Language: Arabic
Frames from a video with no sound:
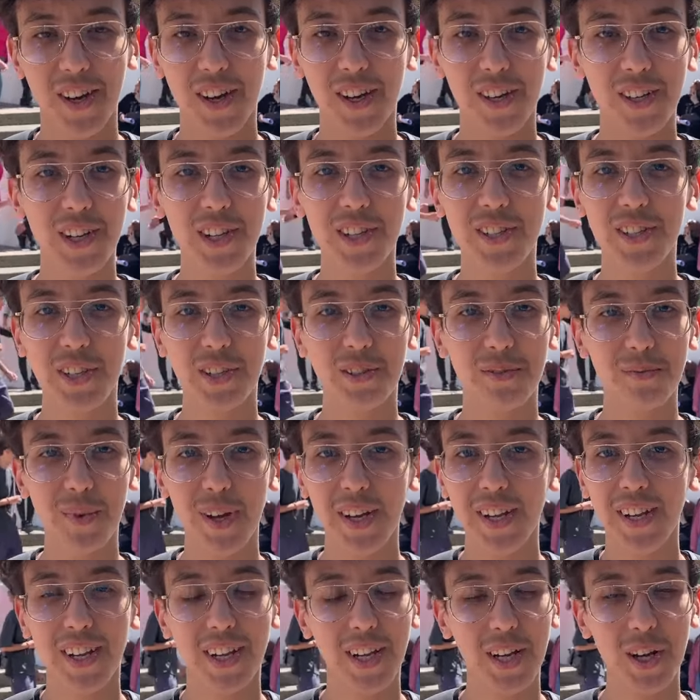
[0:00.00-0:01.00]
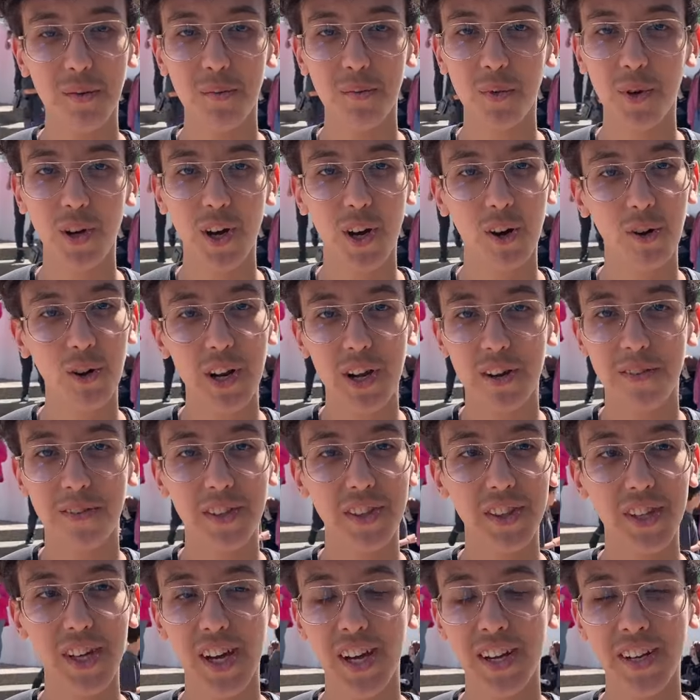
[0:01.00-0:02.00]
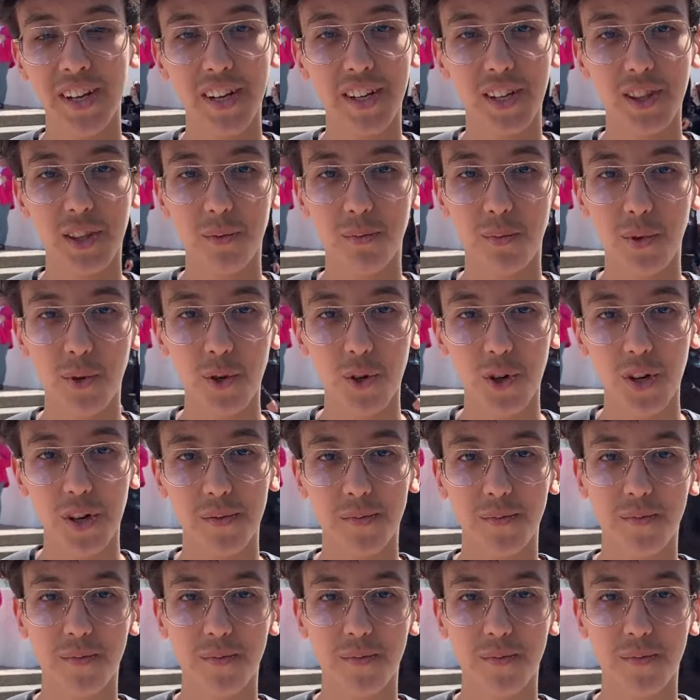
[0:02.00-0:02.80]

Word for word: خلي جات في بالنا كنعملوها ولا حفظناها حنا كنطبقوها